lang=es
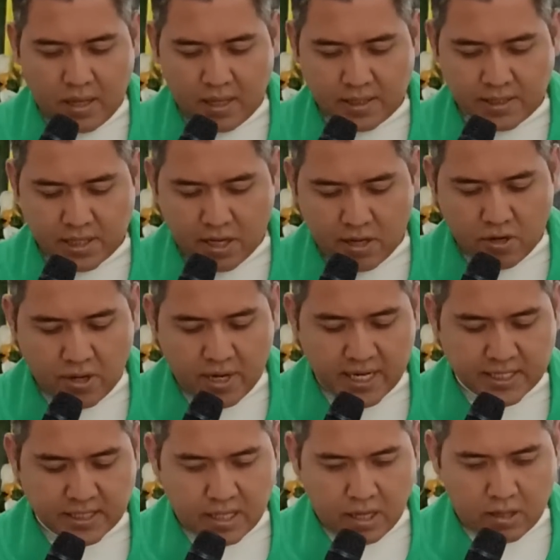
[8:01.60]
El
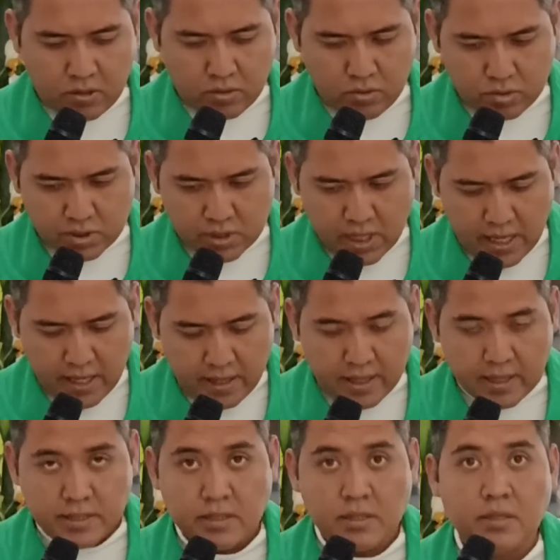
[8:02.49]
Señor esté con
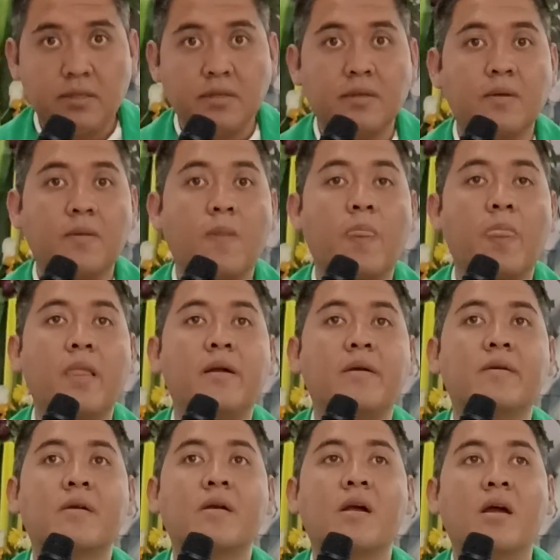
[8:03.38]
ustedes.
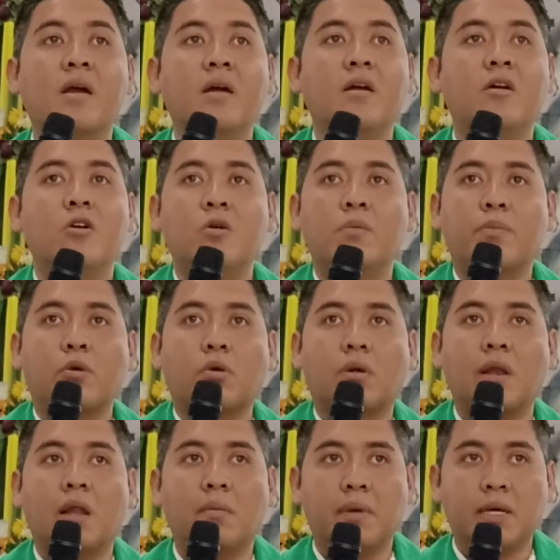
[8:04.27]

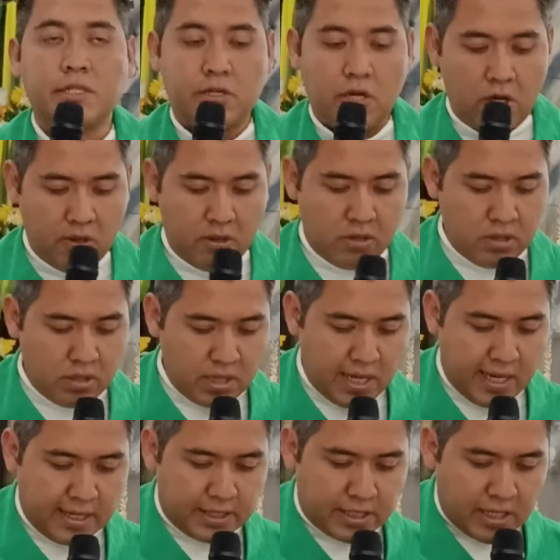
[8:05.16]
Proclamación
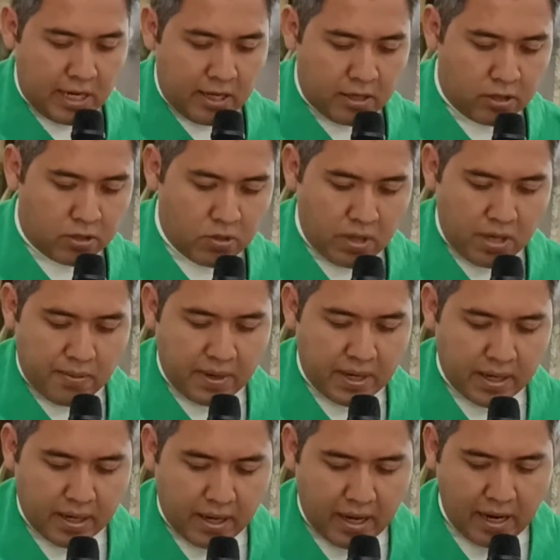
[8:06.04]
del Santo
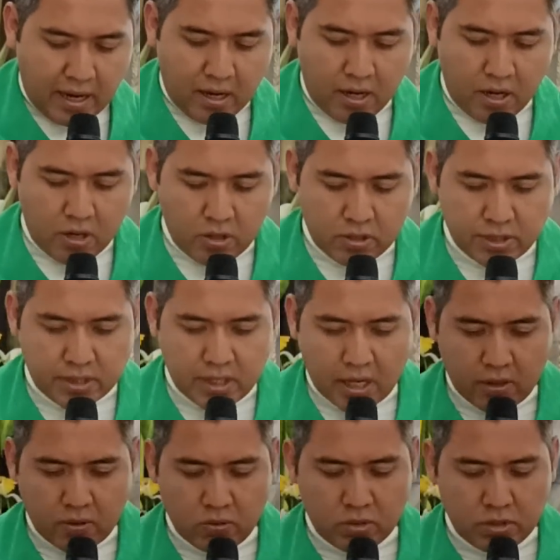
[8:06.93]
Evangelio
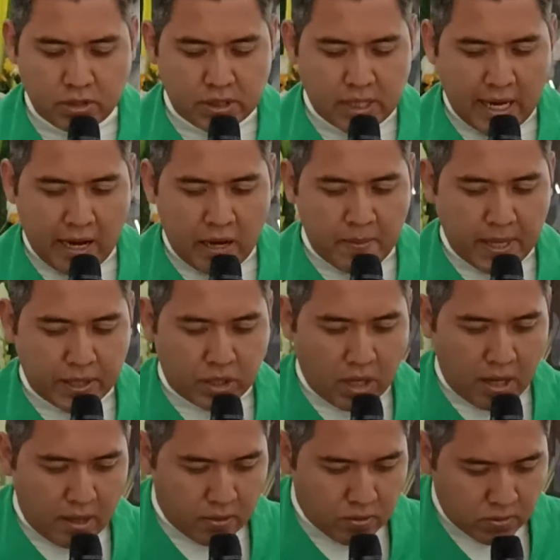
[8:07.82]
según San
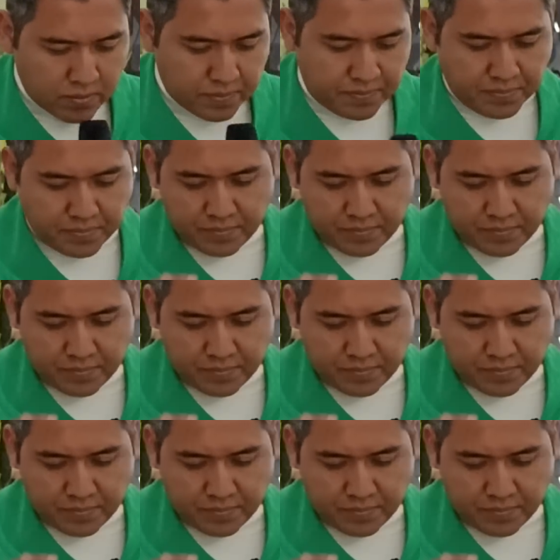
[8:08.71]
Mateo.